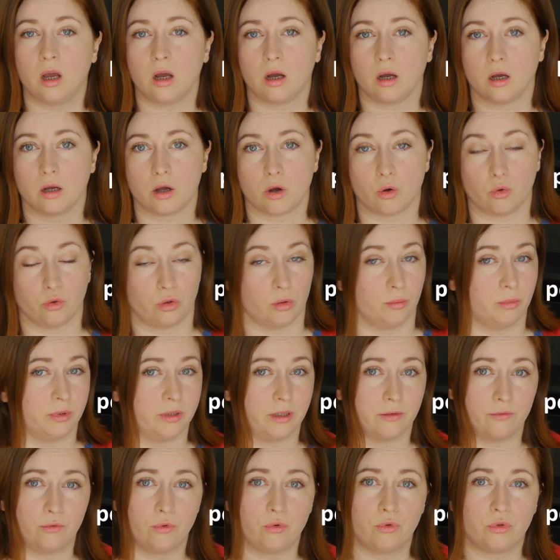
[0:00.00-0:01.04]
э, какую-то
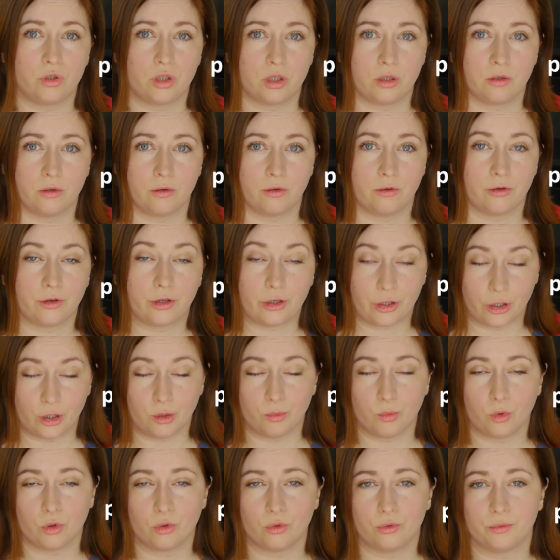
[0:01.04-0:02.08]
бытовую э,
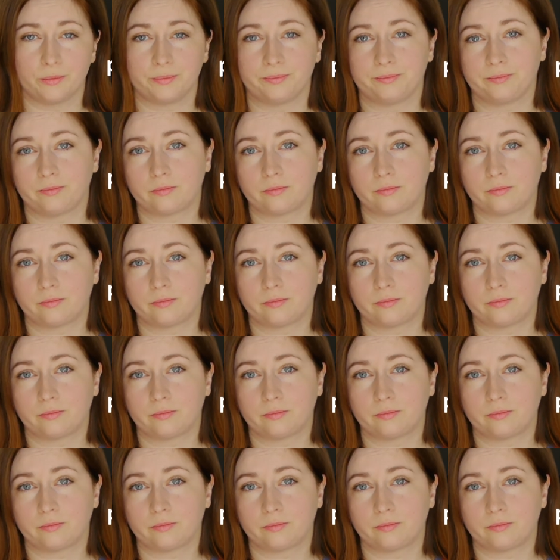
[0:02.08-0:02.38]
химию.